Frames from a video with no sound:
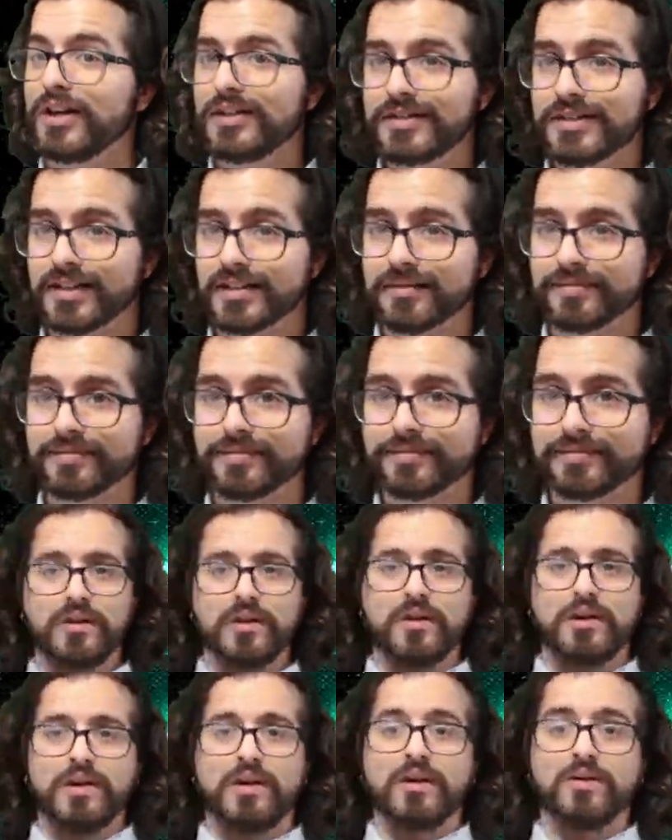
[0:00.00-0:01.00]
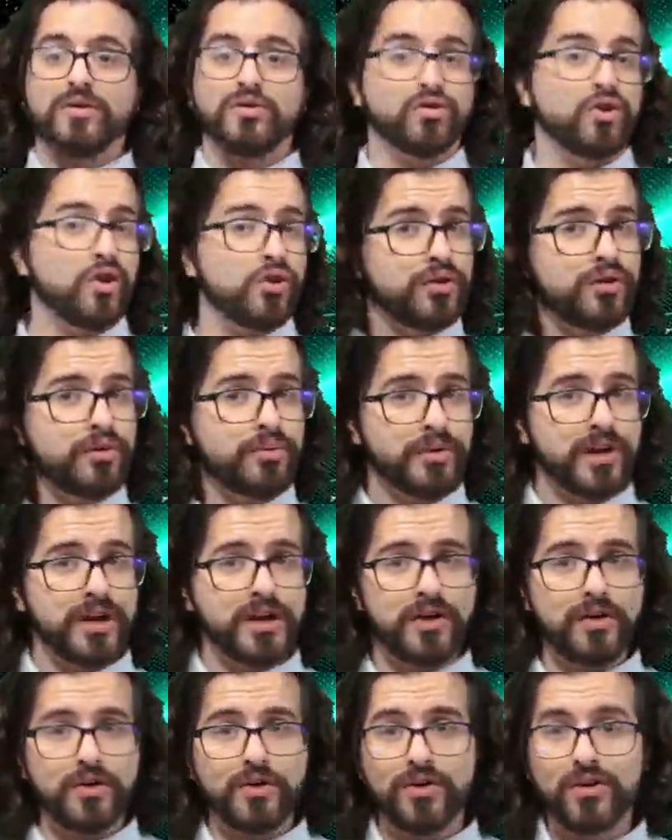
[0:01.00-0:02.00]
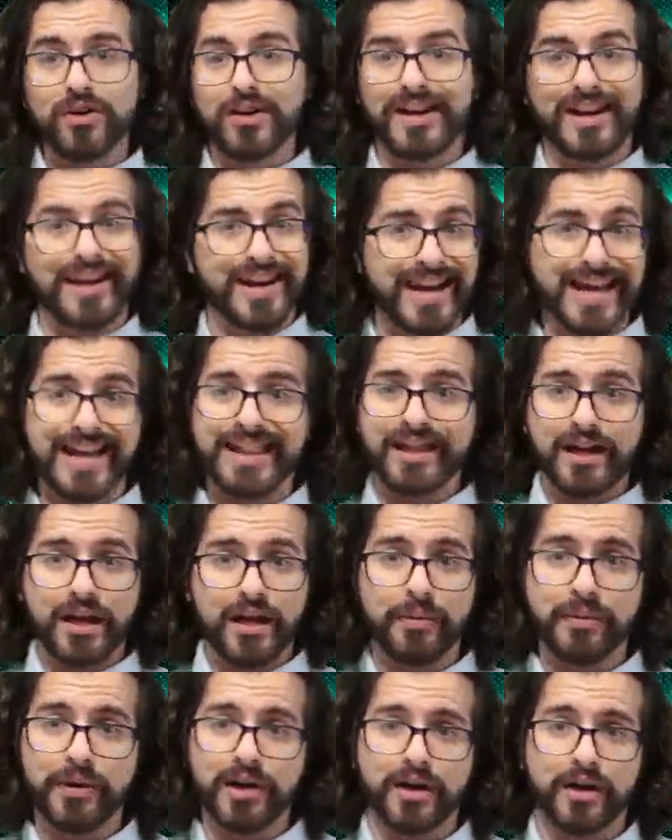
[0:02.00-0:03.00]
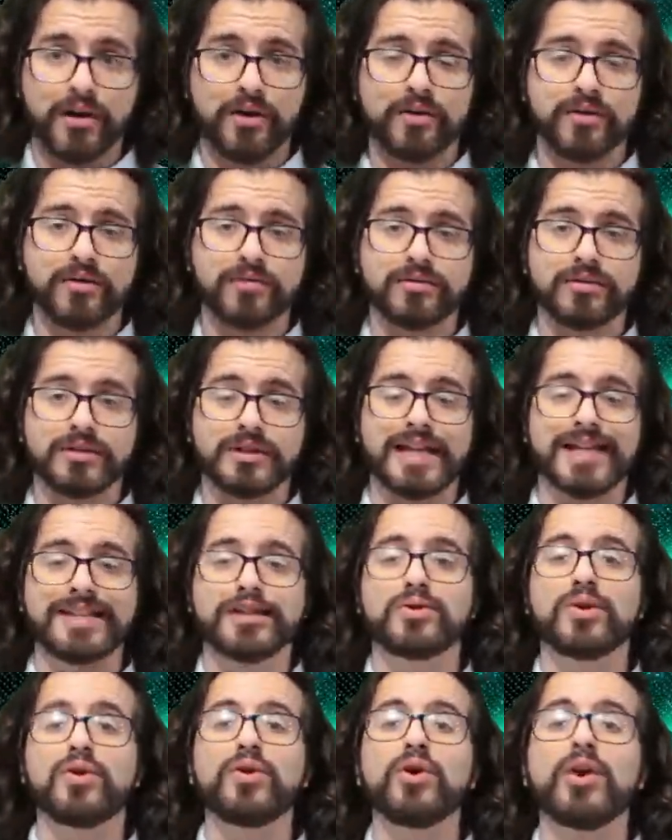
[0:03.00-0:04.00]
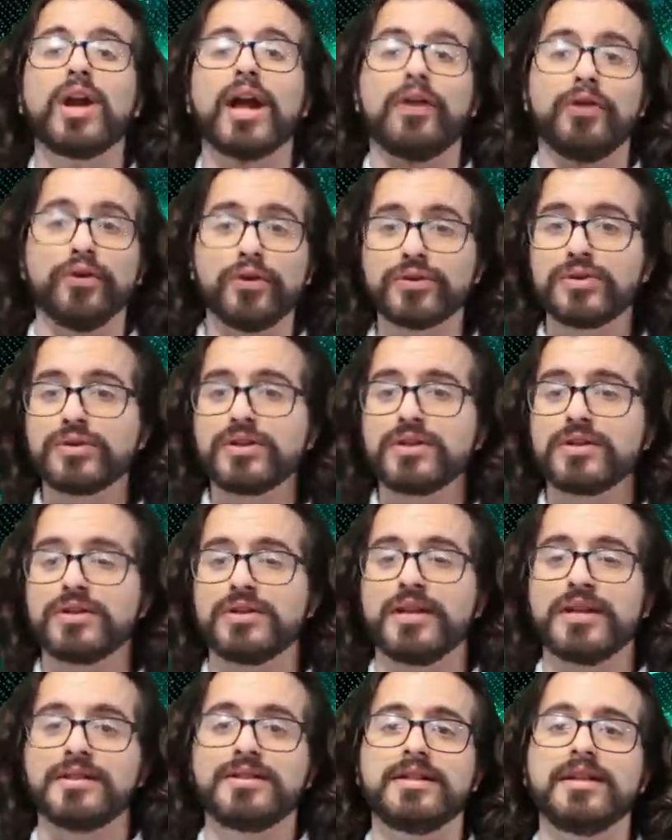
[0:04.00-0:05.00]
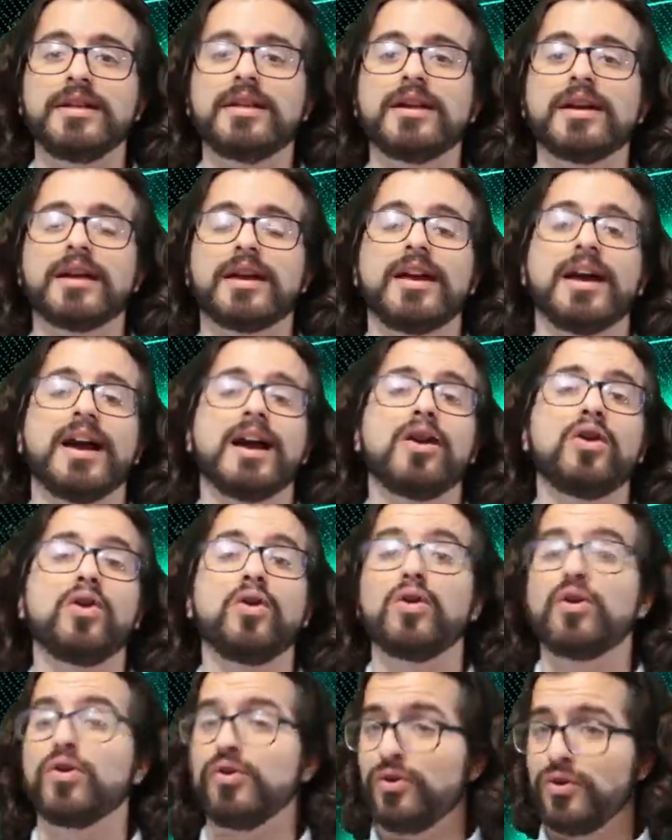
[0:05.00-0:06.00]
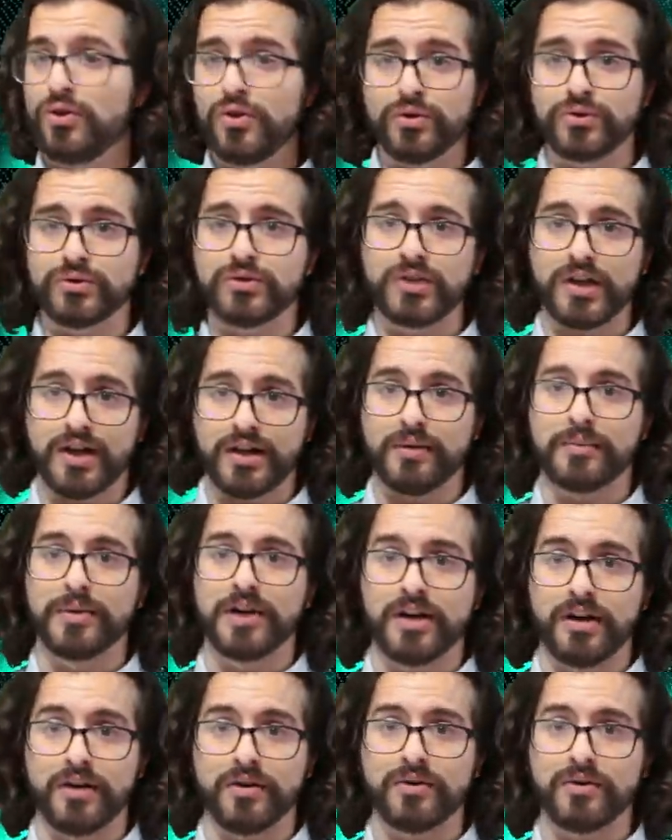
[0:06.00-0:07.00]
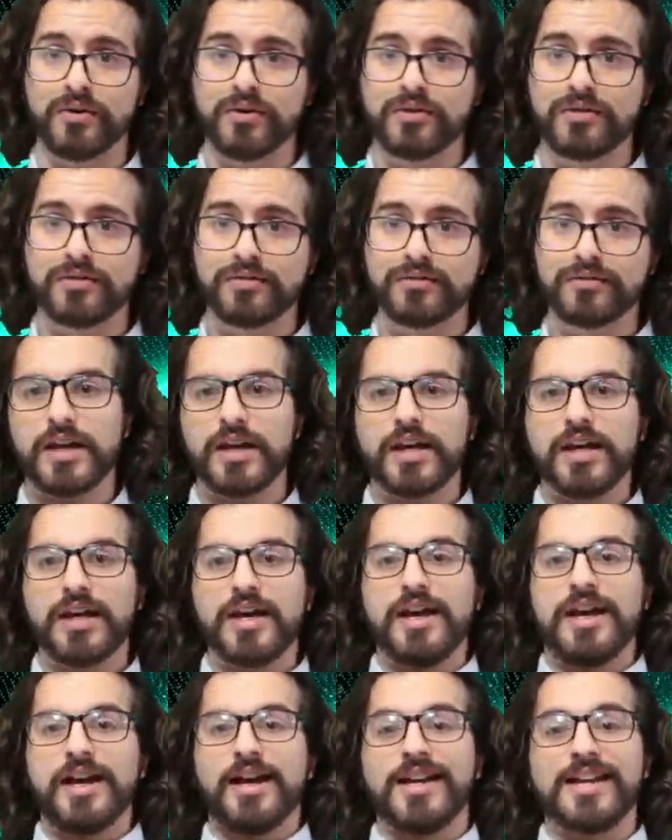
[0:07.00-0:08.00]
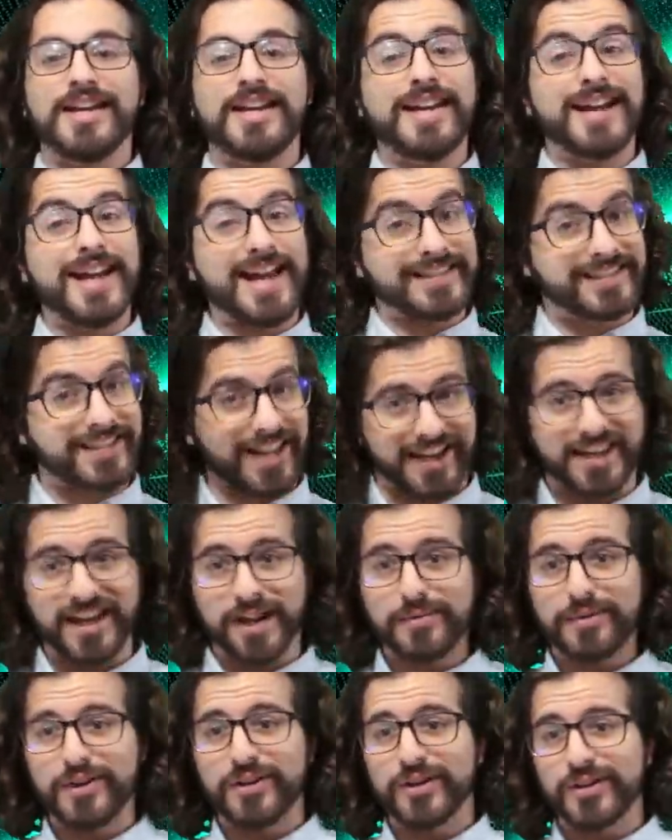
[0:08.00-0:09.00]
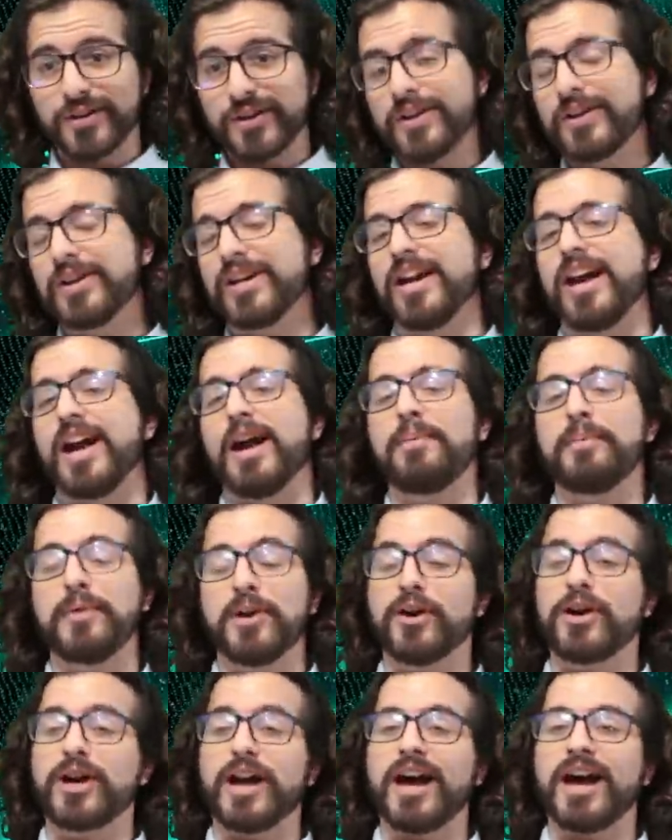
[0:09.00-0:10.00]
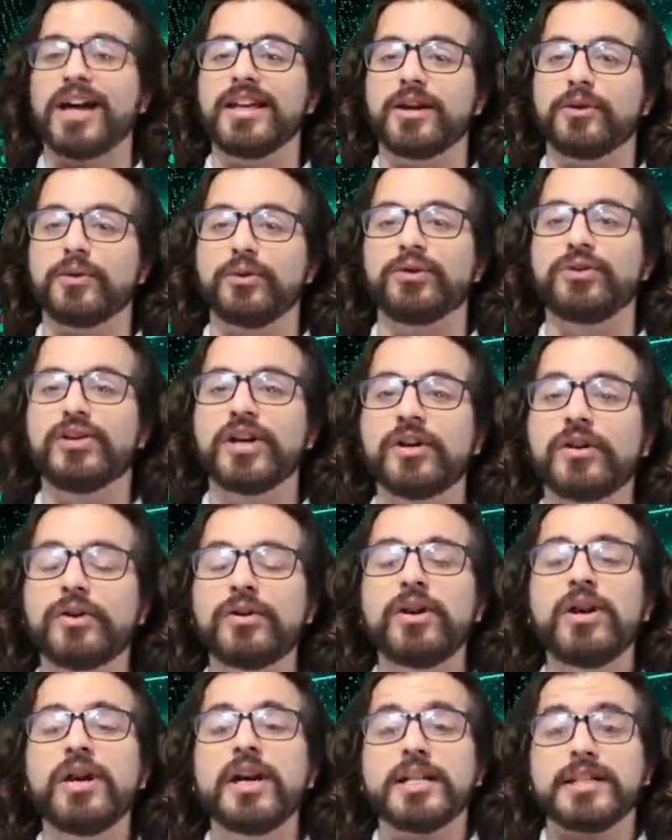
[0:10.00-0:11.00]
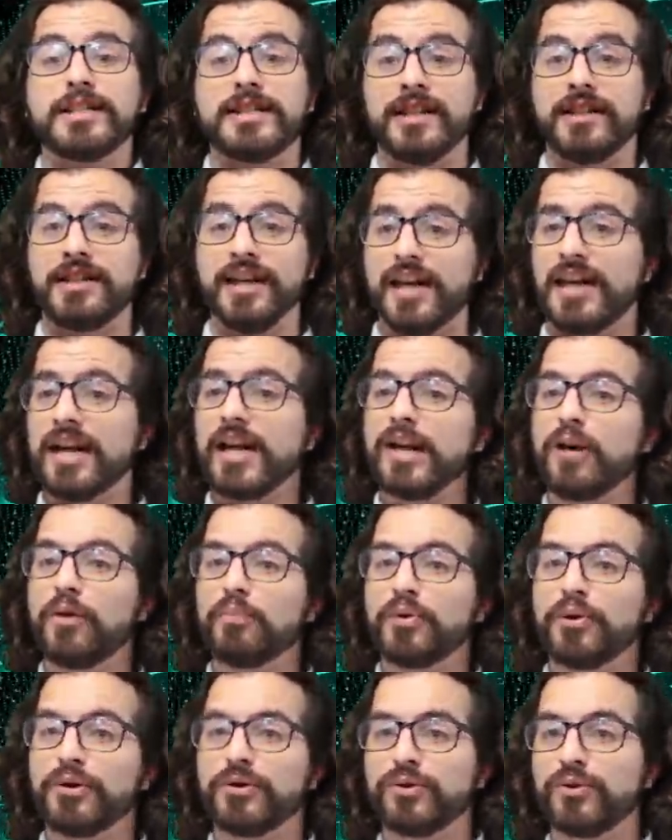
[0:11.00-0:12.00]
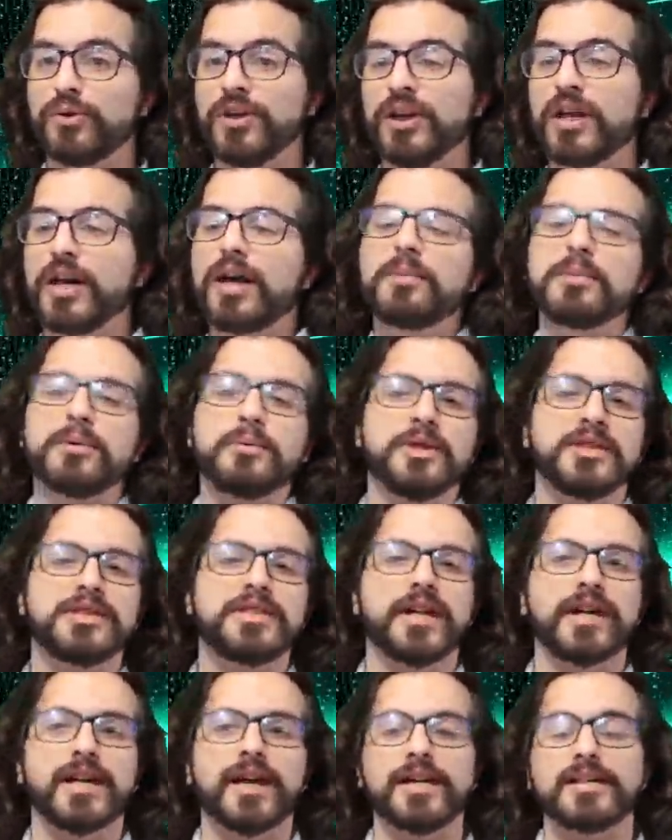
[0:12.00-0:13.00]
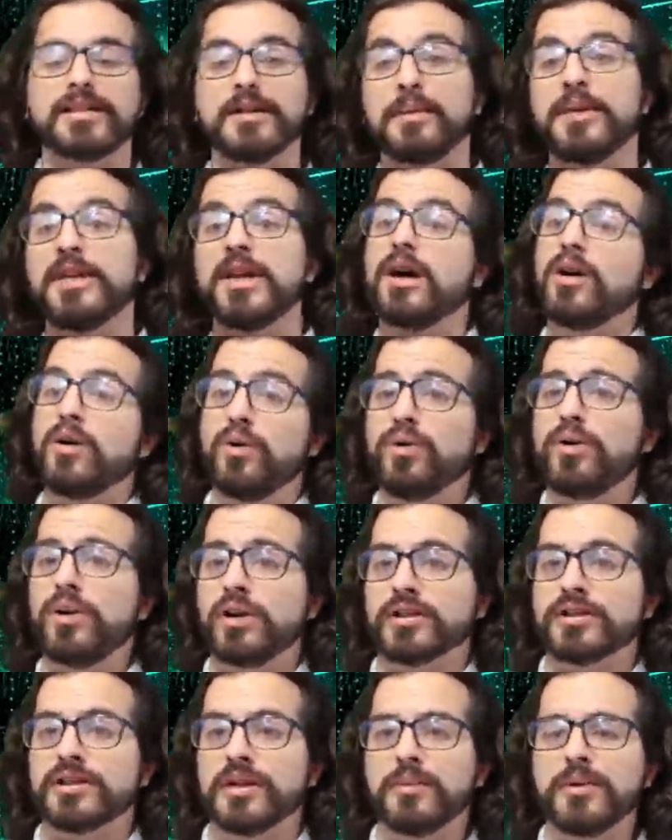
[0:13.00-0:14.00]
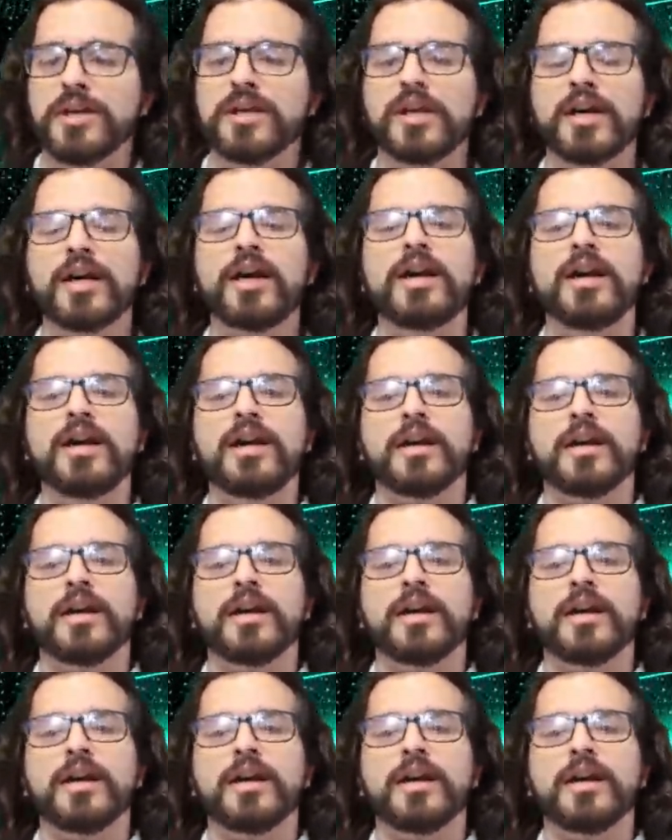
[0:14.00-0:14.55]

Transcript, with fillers: XV. Todo es veneno y nada es veneno. Tan solo la dosis decide que algo no sea veneno. Y hasta aquí el vídeo de hoy. Espero que os haya gustado. Si tenéis la oportunidad, vivís cerca de Sevilla o en Sevilla,